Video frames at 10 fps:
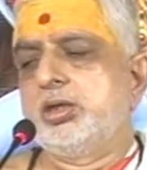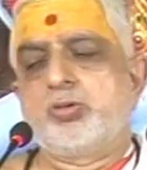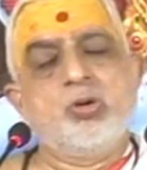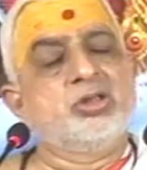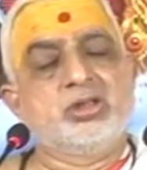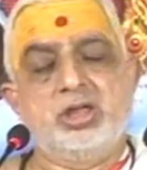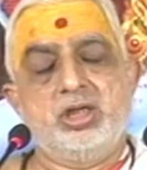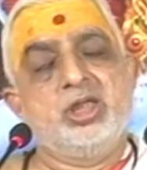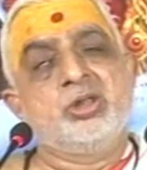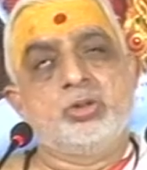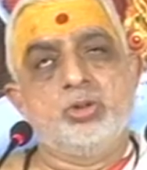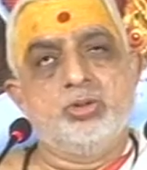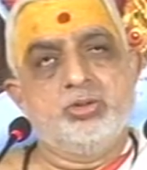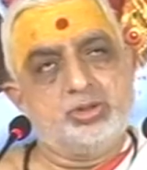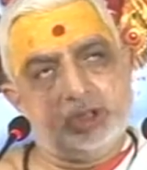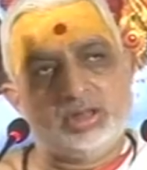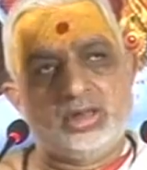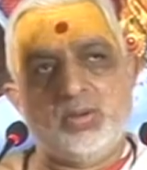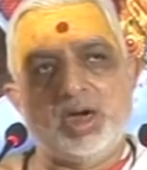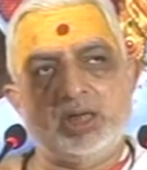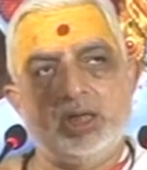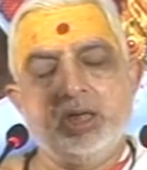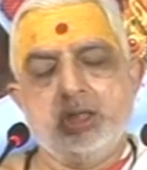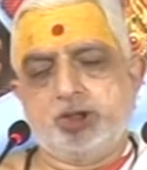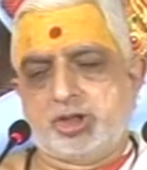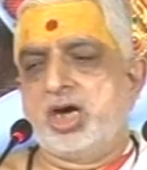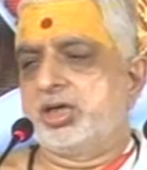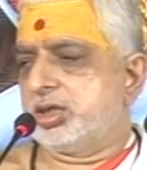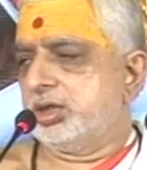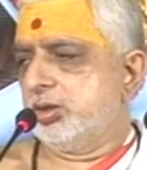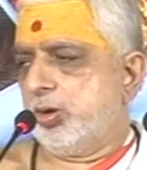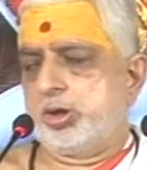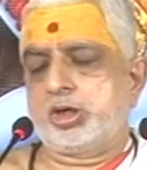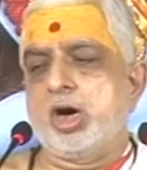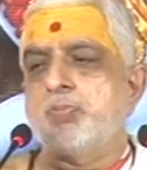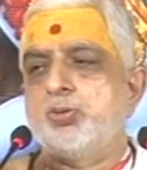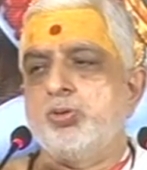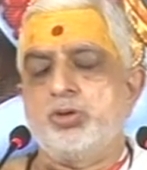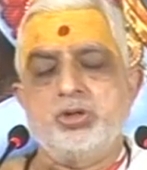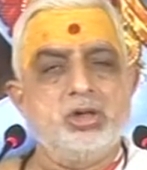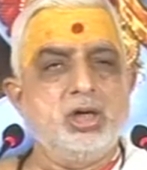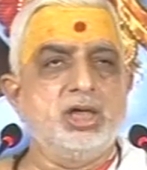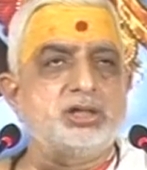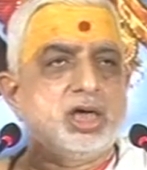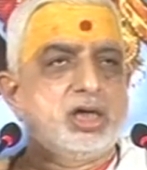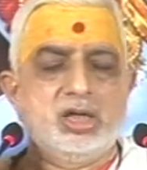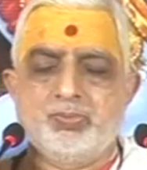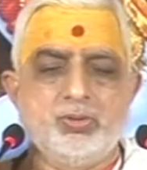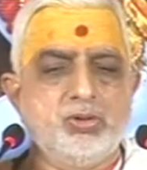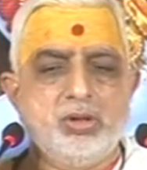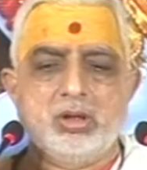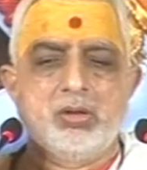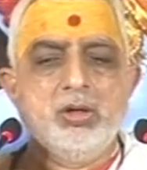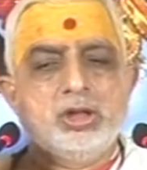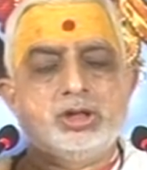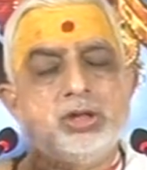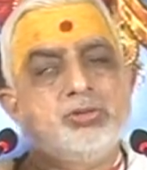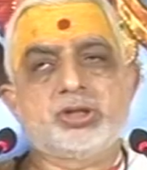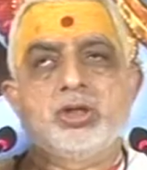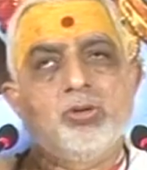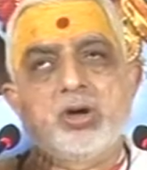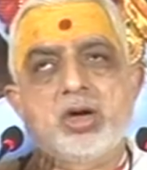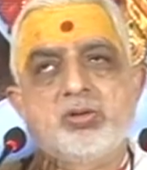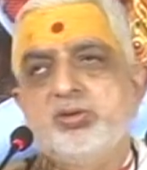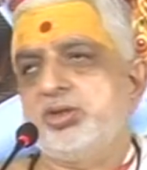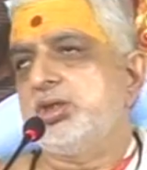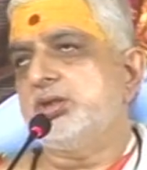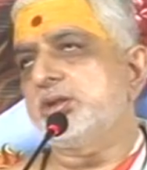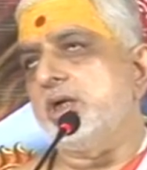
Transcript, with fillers: कुंद इंदु चंद्रमा के शंख और कपूर ऐसा कर्पूर गौर शिव से गोरा कोई नहीं